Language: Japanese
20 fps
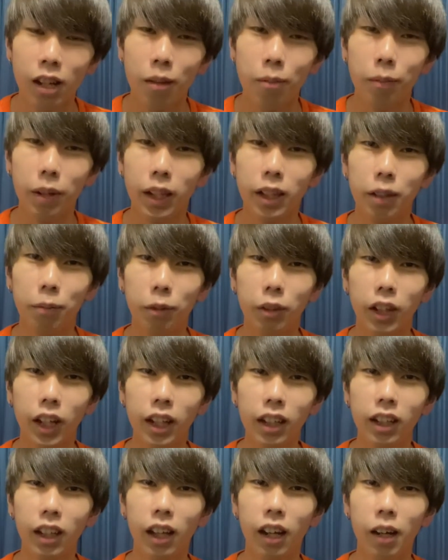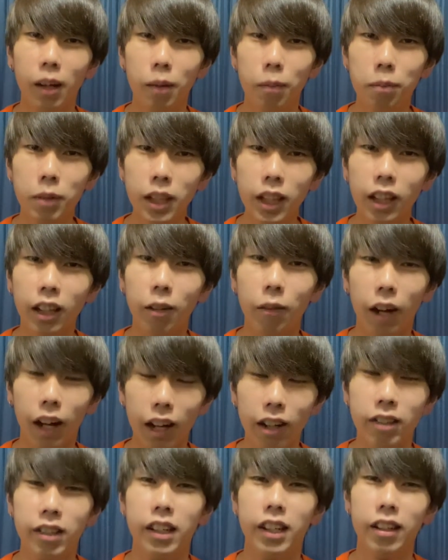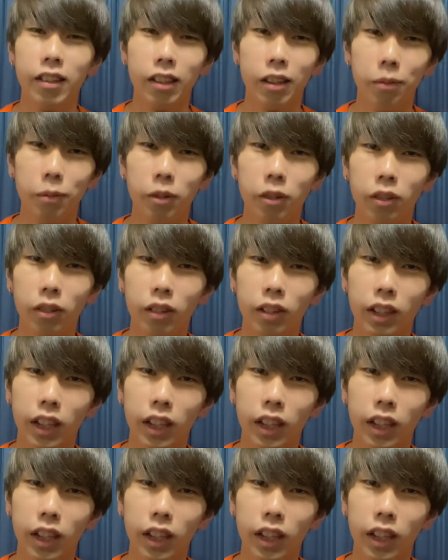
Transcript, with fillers: まあでもなんか見ててわかるじゃないですかも